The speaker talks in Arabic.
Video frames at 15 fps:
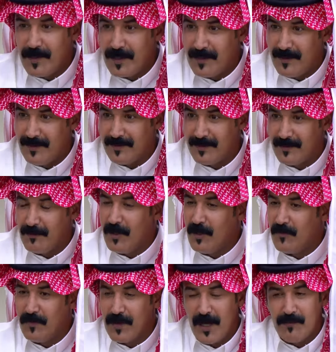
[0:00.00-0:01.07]
كان
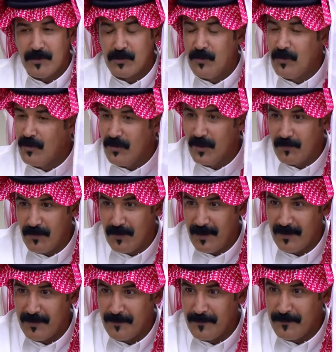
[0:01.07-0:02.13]
معرض البرامج كل ابوها
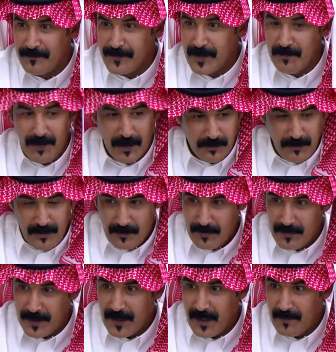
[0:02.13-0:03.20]
بعد طلوعك
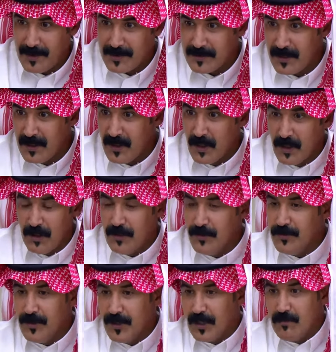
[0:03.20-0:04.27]
من البرنامج
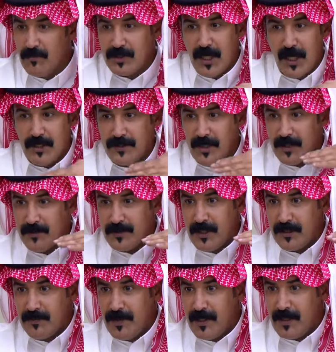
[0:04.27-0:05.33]
عندك المشاهدات ما شاء
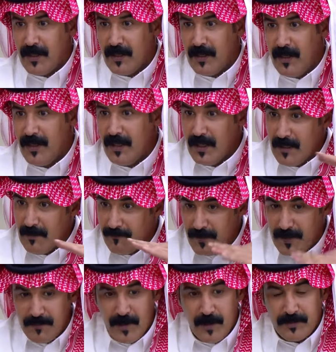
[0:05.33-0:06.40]
الله تبارك الله
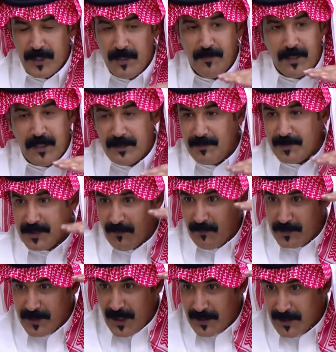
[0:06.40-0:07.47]
فيه منهم طعمك اللي تمسك
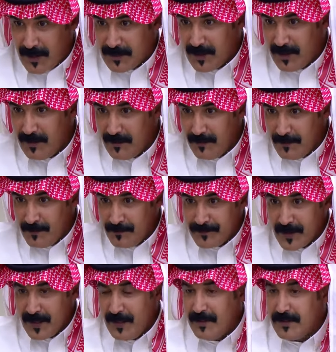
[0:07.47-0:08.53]
مشاهداته
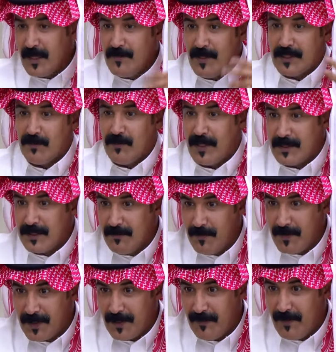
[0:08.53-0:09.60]
لان عنده محتوى قدمه
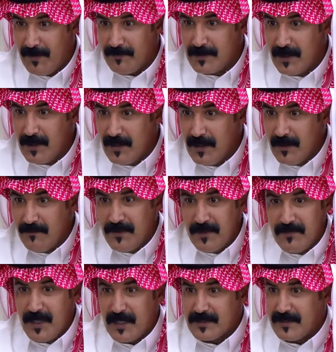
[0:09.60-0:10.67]
برا فهمت؟ في إيه. فيه
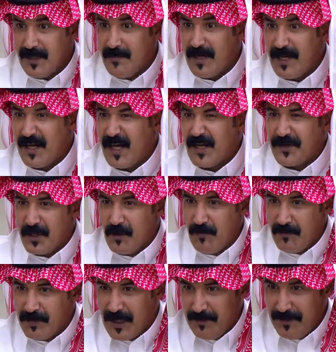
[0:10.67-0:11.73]
ناس طعمك انغروا في
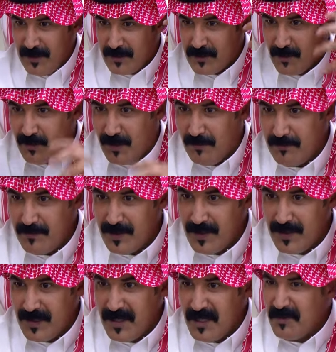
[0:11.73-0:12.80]
المتابعين اللي جوهم
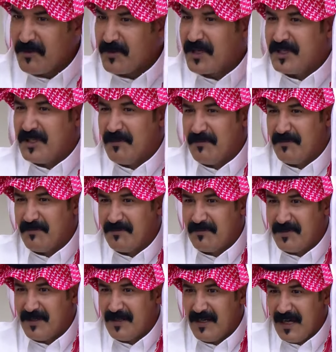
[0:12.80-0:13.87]
ورقدوا
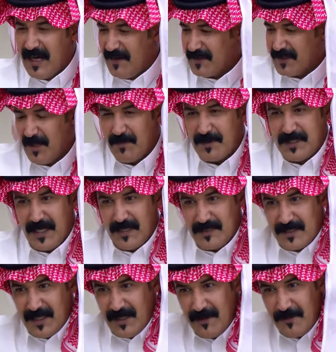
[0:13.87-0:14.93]
خذ طعمك جائزته